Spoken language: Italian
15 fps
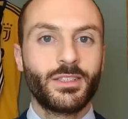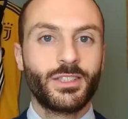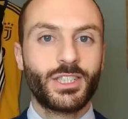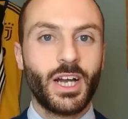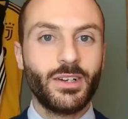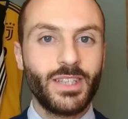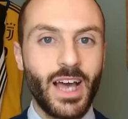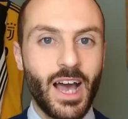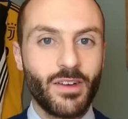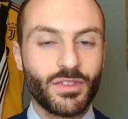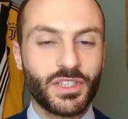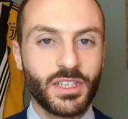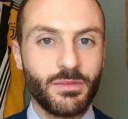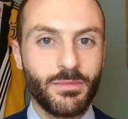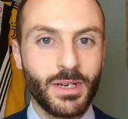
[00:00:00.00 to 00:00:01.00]
Ciao
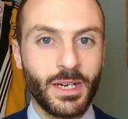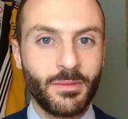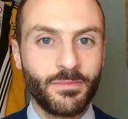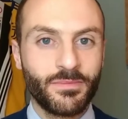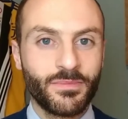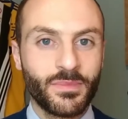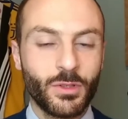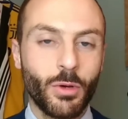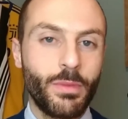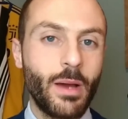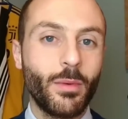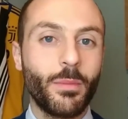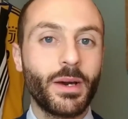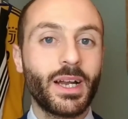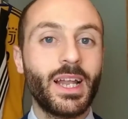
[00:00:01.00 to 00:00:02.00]
Davsim,
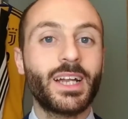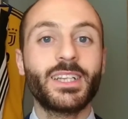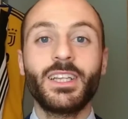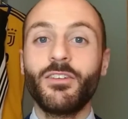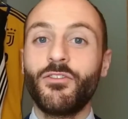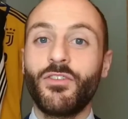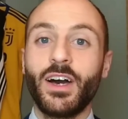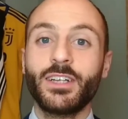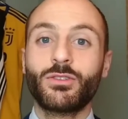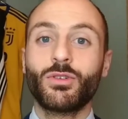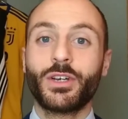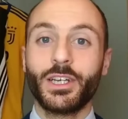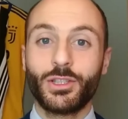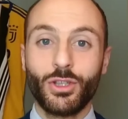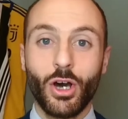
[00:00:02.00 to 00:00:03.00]
dobbiamo parlare del
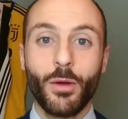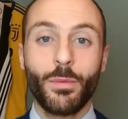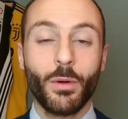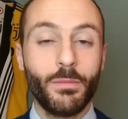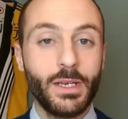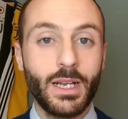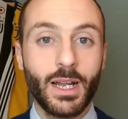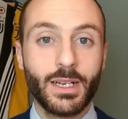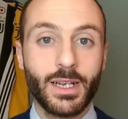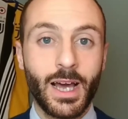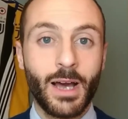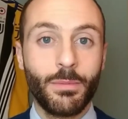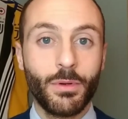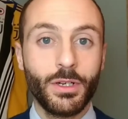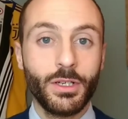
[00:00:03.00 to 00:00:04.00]
fatto che dopo
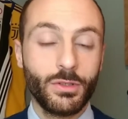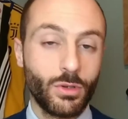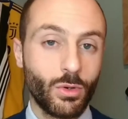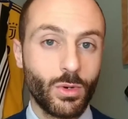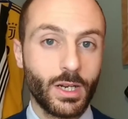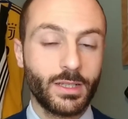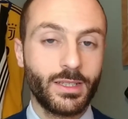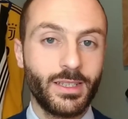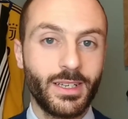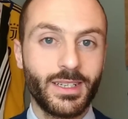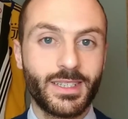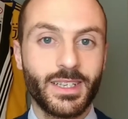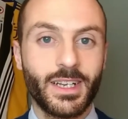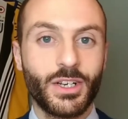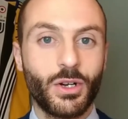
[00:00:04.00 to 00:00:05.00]
Milan-Napoli, non quella di
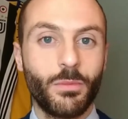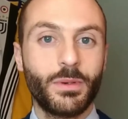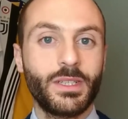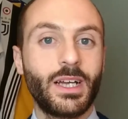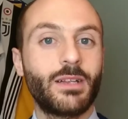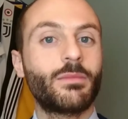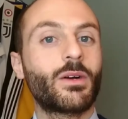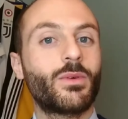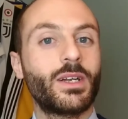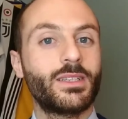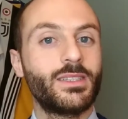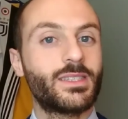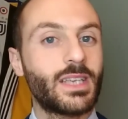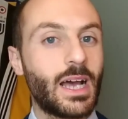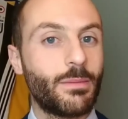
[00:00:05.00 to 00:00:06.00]
ieri sera in Coppa Italia, ma quella
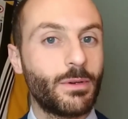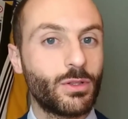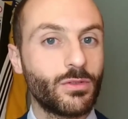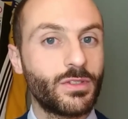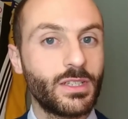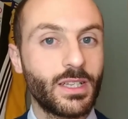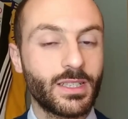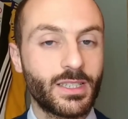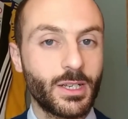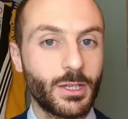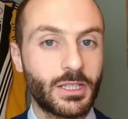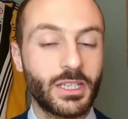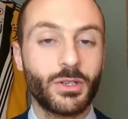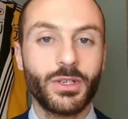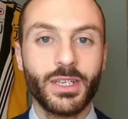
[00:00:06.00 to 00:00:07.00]
di sabato finita
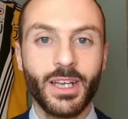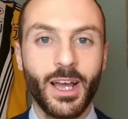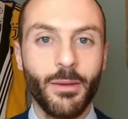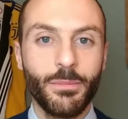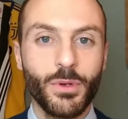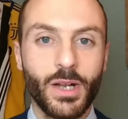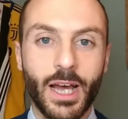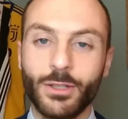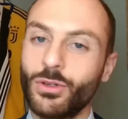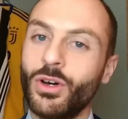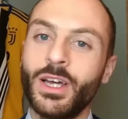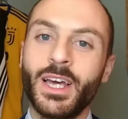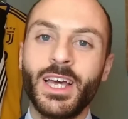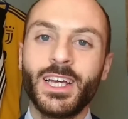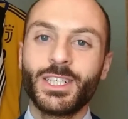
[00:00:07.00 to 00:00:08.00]
0-0 in
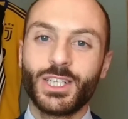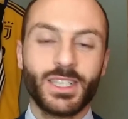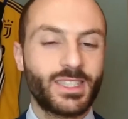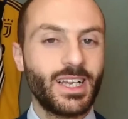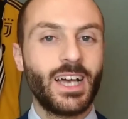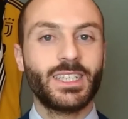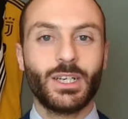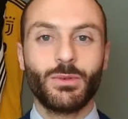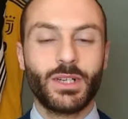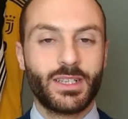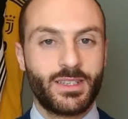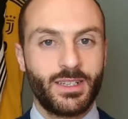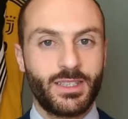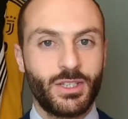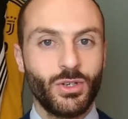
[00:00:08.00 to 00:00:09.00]
campionato, c'è stata una
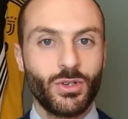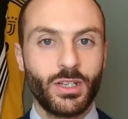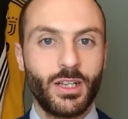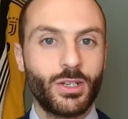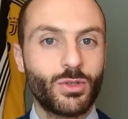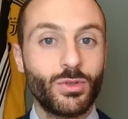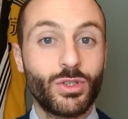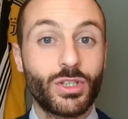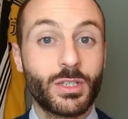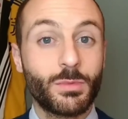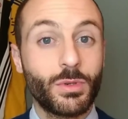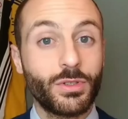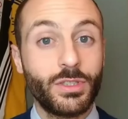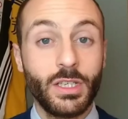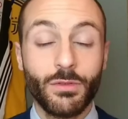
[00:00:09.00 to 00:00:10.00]
sanzione del giudice
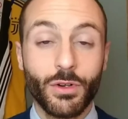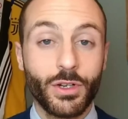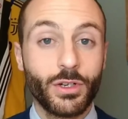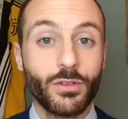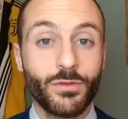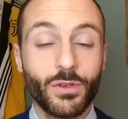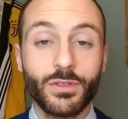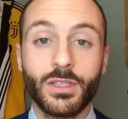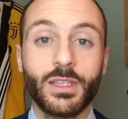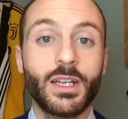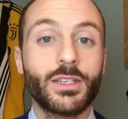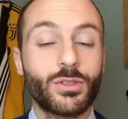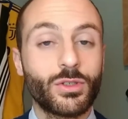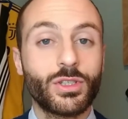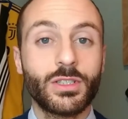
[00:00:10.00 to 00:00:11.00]
sportivo nei confronti
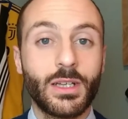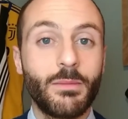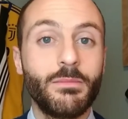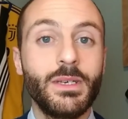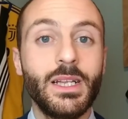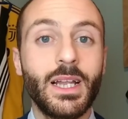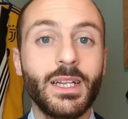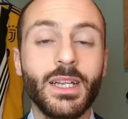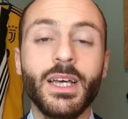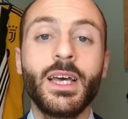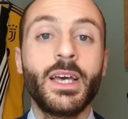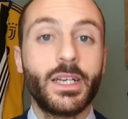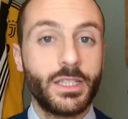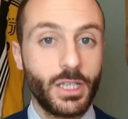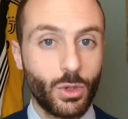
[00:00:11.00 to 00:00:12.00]
della società Milan
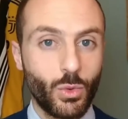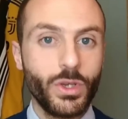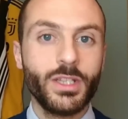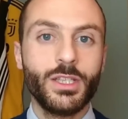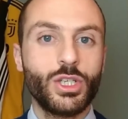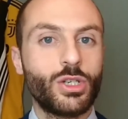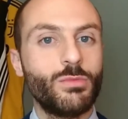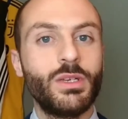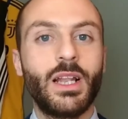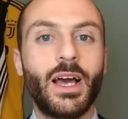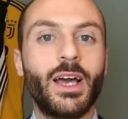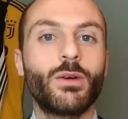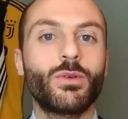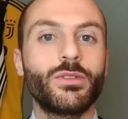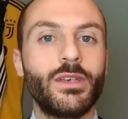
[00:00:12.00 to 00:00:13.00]
di
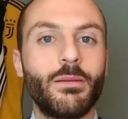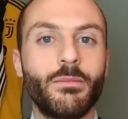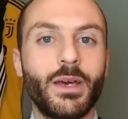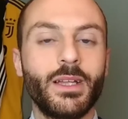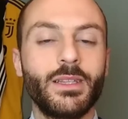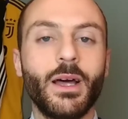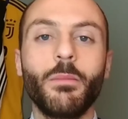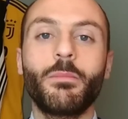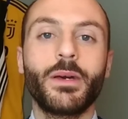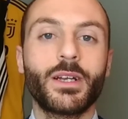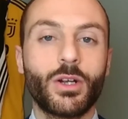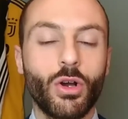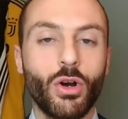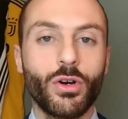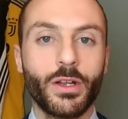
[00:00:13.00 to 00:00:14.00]
15.000 euro di ammenda
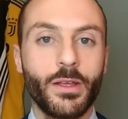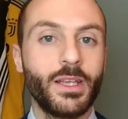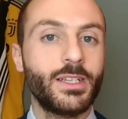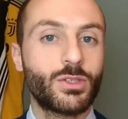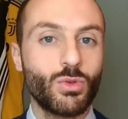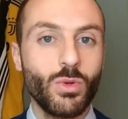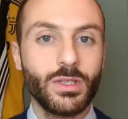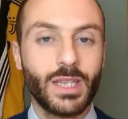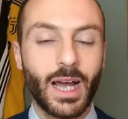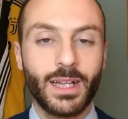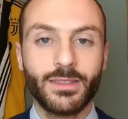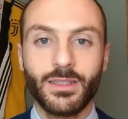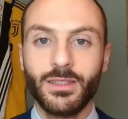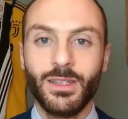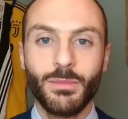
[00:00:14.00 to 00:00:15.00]
per cori
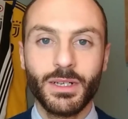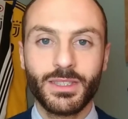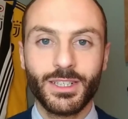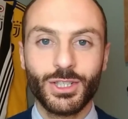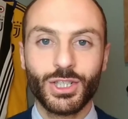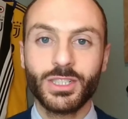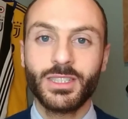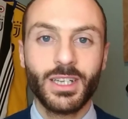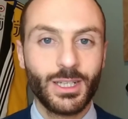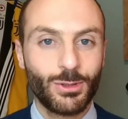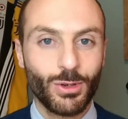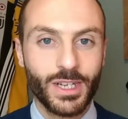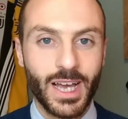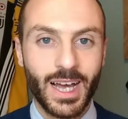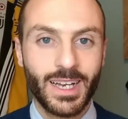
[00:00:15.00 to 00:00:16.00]
insultanti di matrice
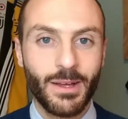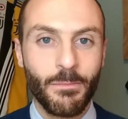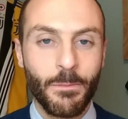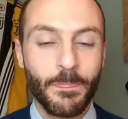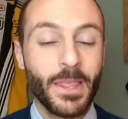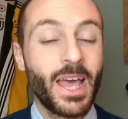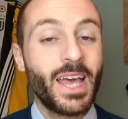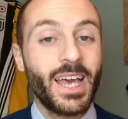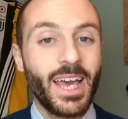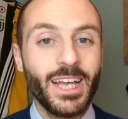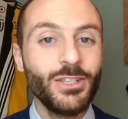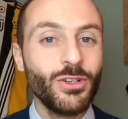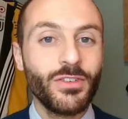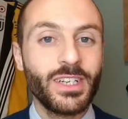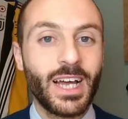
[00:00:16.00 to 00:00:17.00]
territoriale. E
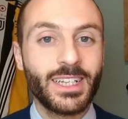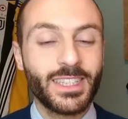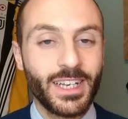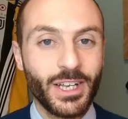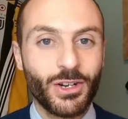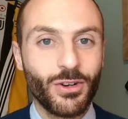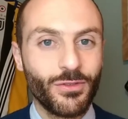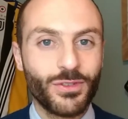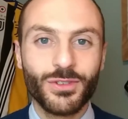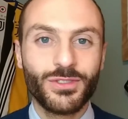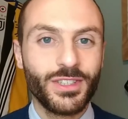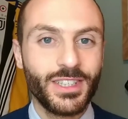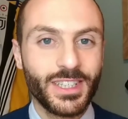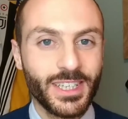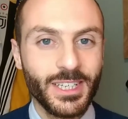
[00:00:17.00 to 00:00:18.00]
indovinate nei
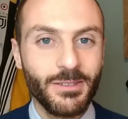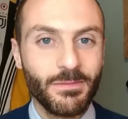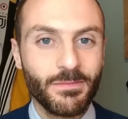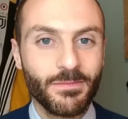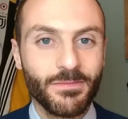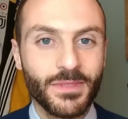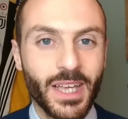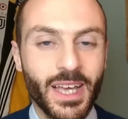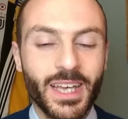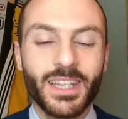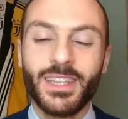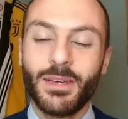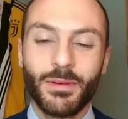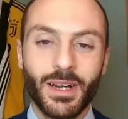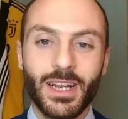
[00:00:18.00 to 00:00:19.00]
confronti di chi?
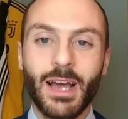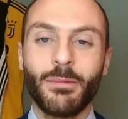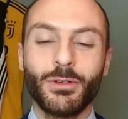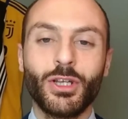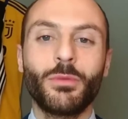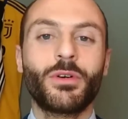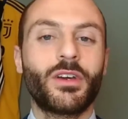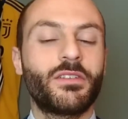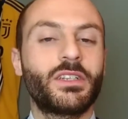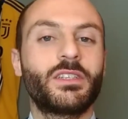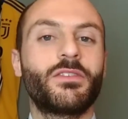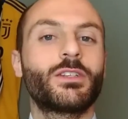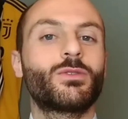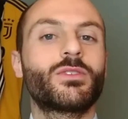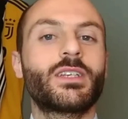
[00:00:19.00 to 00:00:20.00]
Ne parliamo dopo che
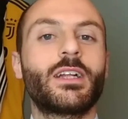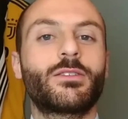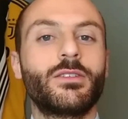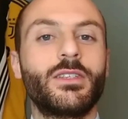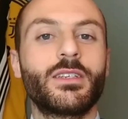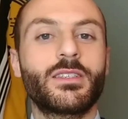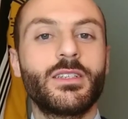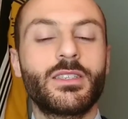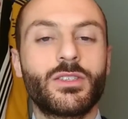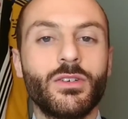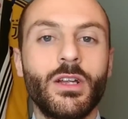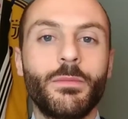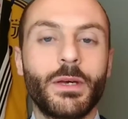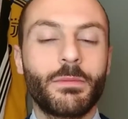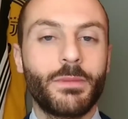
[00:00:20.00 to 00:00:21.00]
avrete fatto un salto in
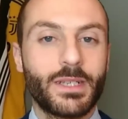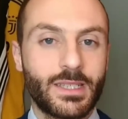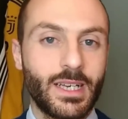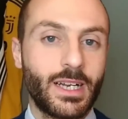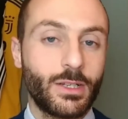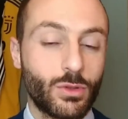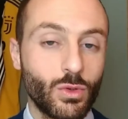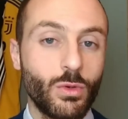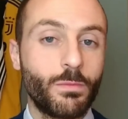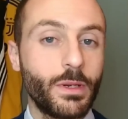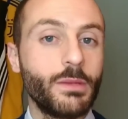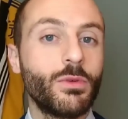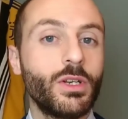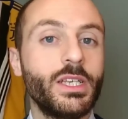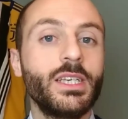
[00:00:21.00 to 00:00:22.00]
descrizione per passare sul
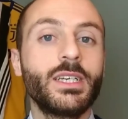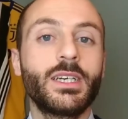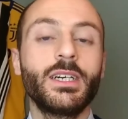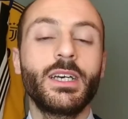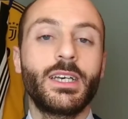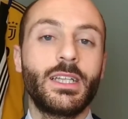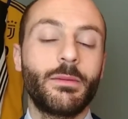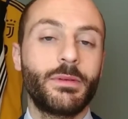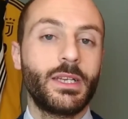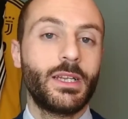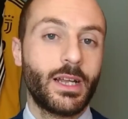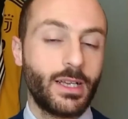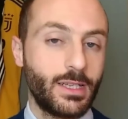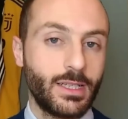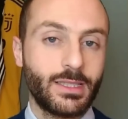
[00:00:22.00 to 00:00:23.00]
primo link ed
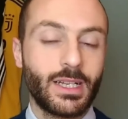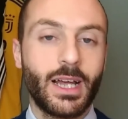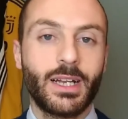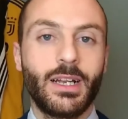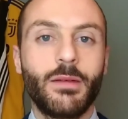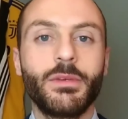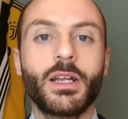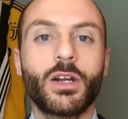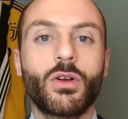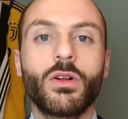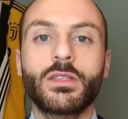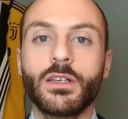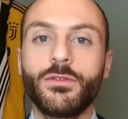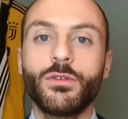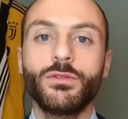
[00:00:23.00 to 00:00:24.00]
aprire ed entrare nella mia
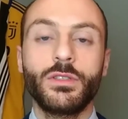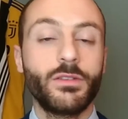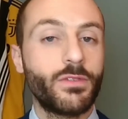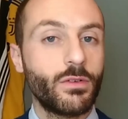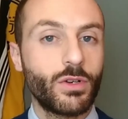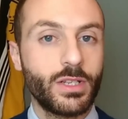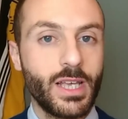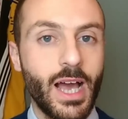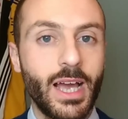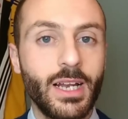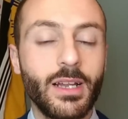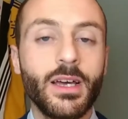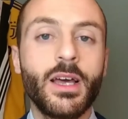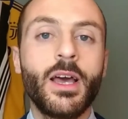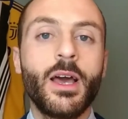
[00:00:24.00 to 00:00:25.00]
raccolta fondi in favore di AIL